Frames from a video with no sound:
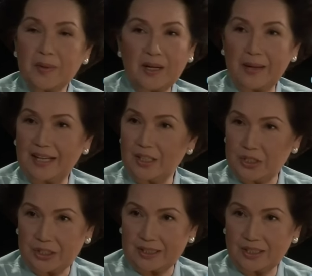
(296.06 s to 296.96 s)
mga
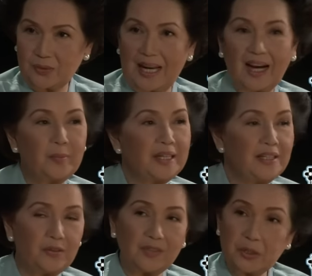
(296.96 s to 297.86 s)
managers. Wala kaming
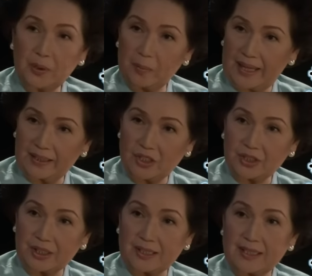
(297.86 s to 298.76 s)
individual
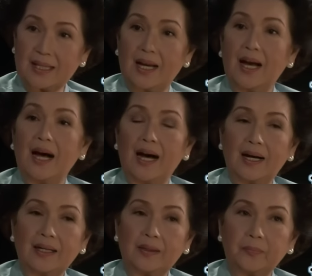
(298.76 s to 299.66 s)
managers.
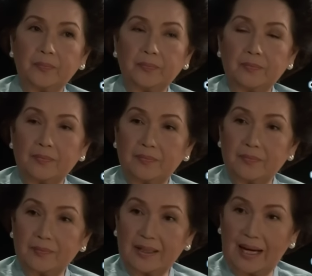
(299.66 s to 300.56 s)
Ang, Hindi katulad ho
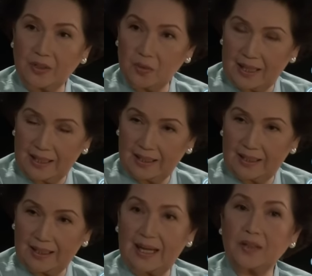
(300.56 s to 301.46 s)
ngayon, lahat lumala- na
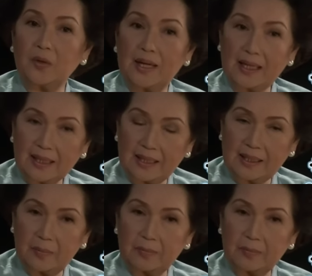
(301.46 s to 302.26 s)
managers. Ang lumalagay na